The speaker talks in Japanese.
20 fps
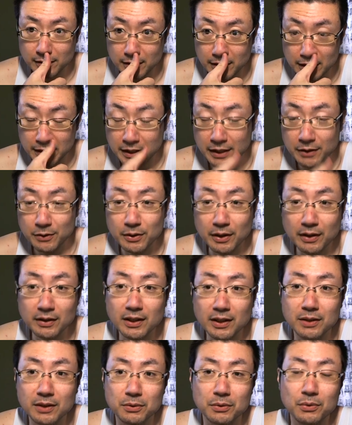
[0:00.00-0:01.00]
行けるようになっ
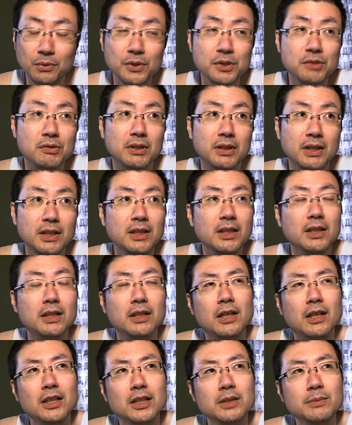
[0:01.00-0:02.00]
たけど当時はね家か
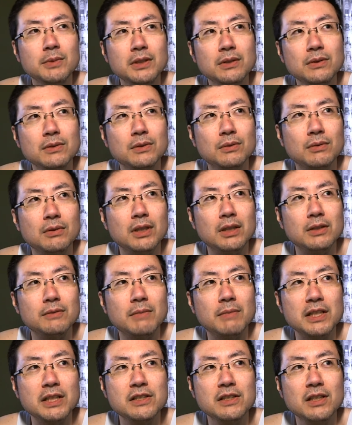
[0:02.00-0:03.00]
ら1 0 0メートルとか
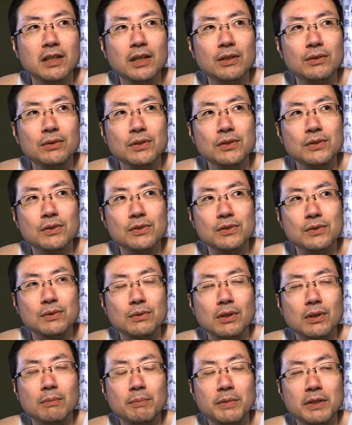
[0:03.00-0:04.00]
街中をうろちょろする
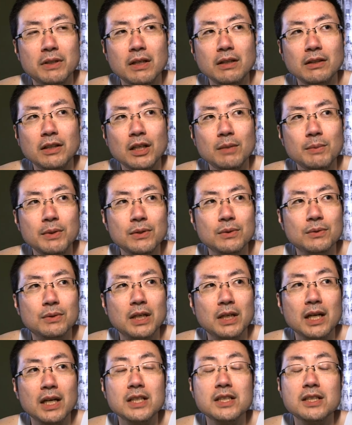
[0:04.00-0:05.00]
とかレンタルビデオを
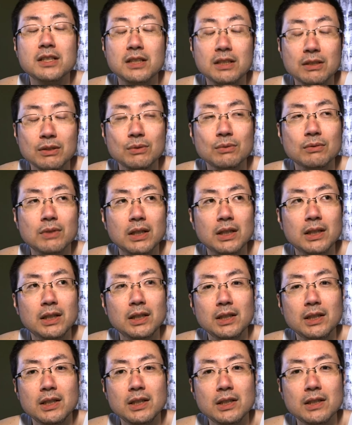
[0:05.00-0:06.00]
返しに行くとか
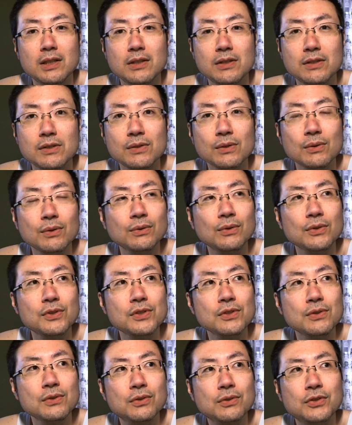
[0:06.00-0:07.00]
その途
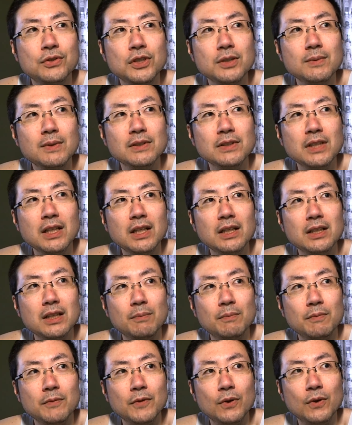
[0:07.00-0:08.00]
中の車の中
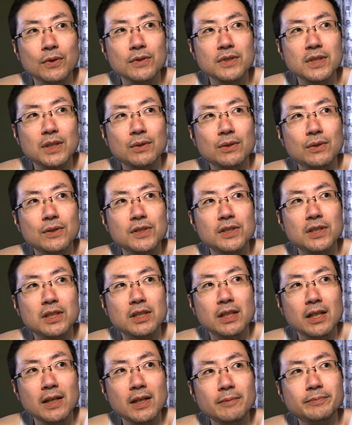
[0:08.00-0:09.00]
で発作を起こした
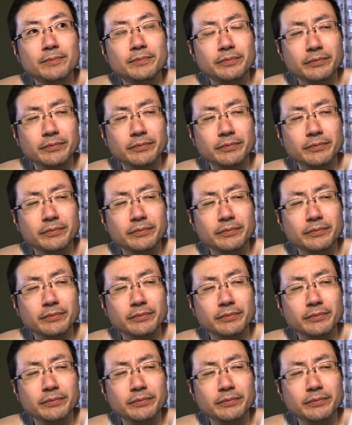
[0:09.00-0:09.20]
りね